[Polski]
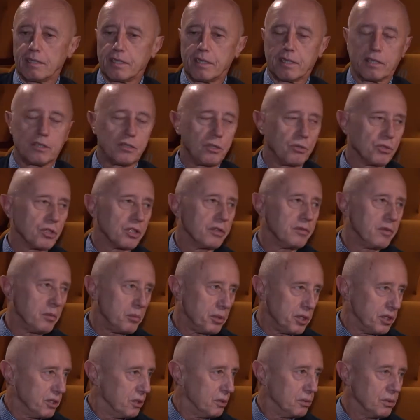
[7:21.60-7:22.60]
za książkę
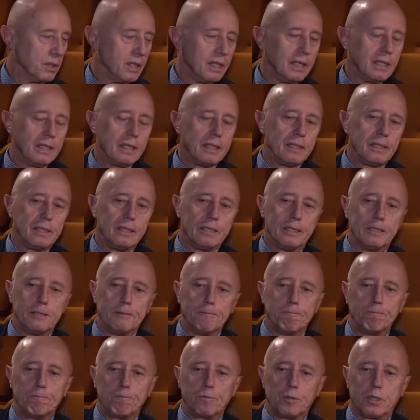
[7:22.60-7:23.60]
wybitną. Yy,
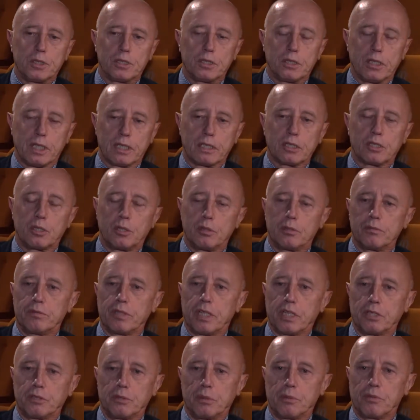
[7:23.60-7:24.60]
więc to ja tylko
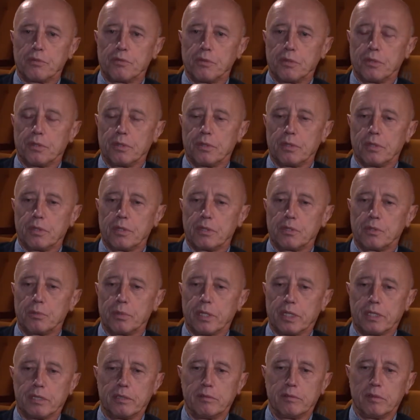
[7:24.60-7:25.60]
wyraziłem swój e,
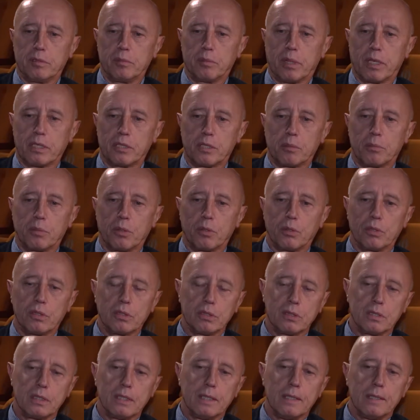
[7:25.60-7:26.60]
subiektywny bardzo
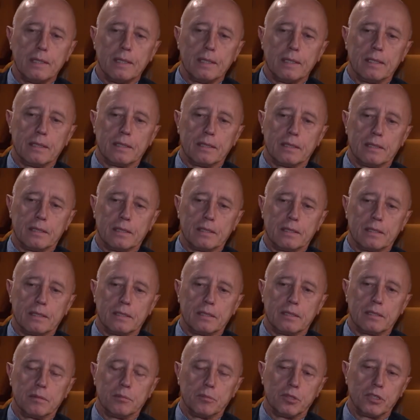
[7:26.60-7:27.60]
pogląd.
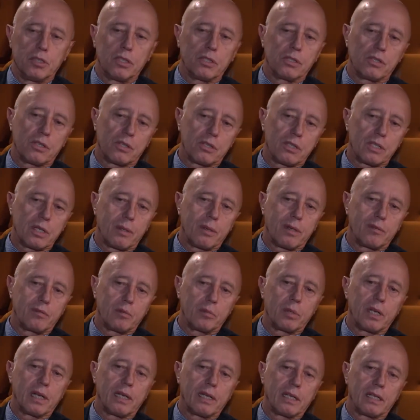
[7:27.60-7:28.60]
Yy, myślę, że została
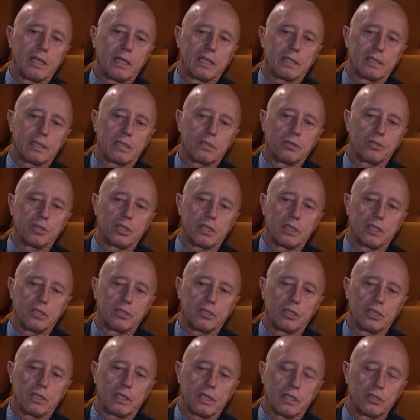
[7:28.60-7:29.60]
wybrana dlatego, że,
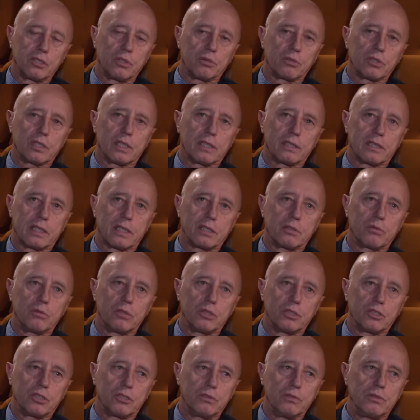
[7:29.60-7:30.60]
że ta książka
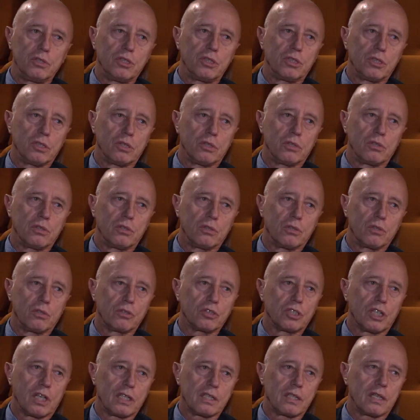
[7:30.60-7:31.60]
traktuje rzeczywiście o, o
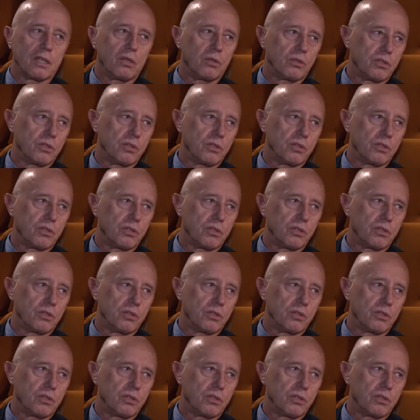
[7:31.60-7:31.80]
czasach